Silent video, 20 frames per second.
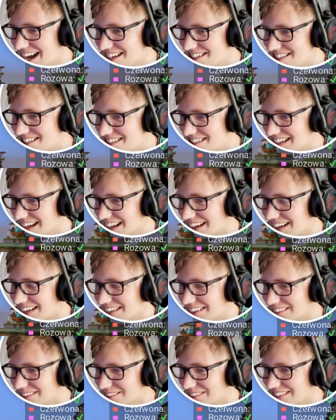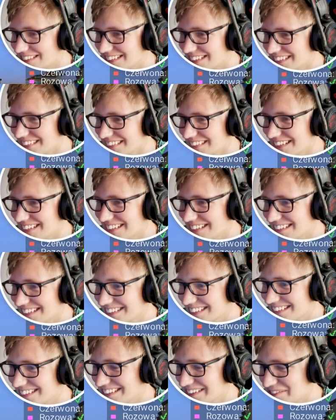Jazda!
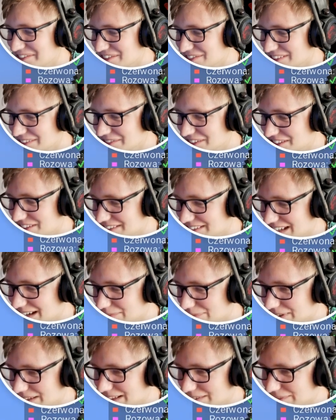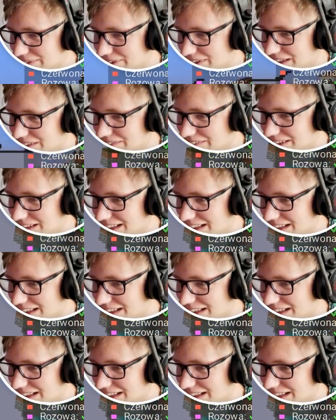Dobrze wam idzie, to ja pójdę bokiem,